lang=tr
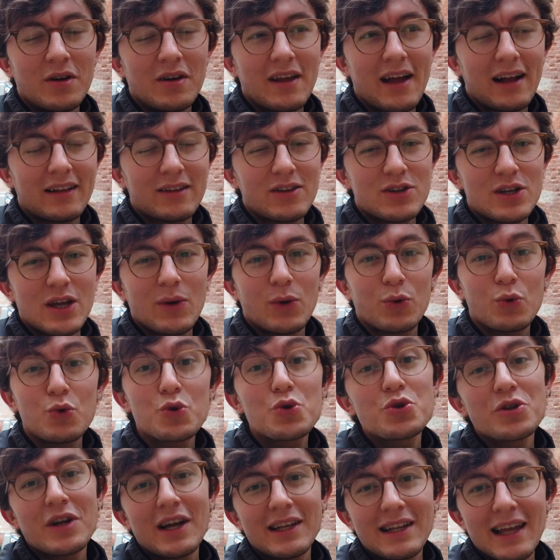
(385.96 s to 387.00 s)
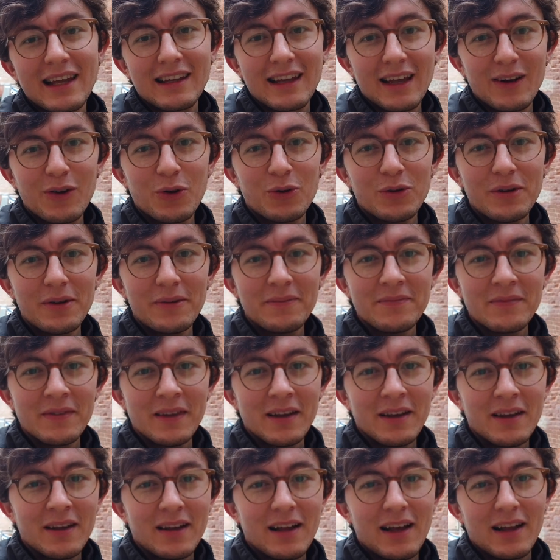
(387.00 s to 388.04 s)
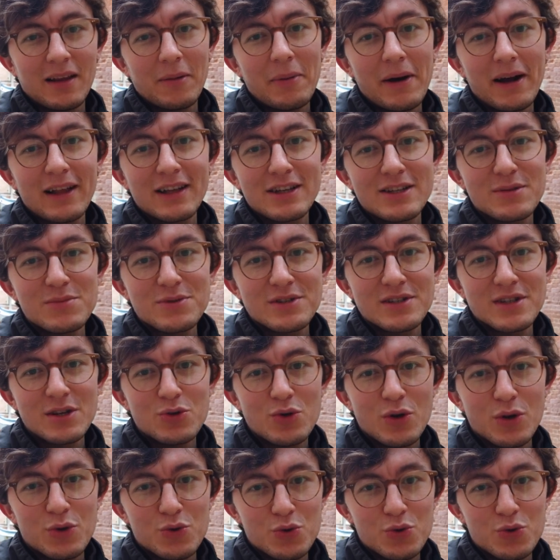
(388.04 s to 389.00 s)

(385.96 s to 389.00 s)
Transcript: Yaklaşık evet 3 liraya denk geliyordu. Paylaşayım size şu,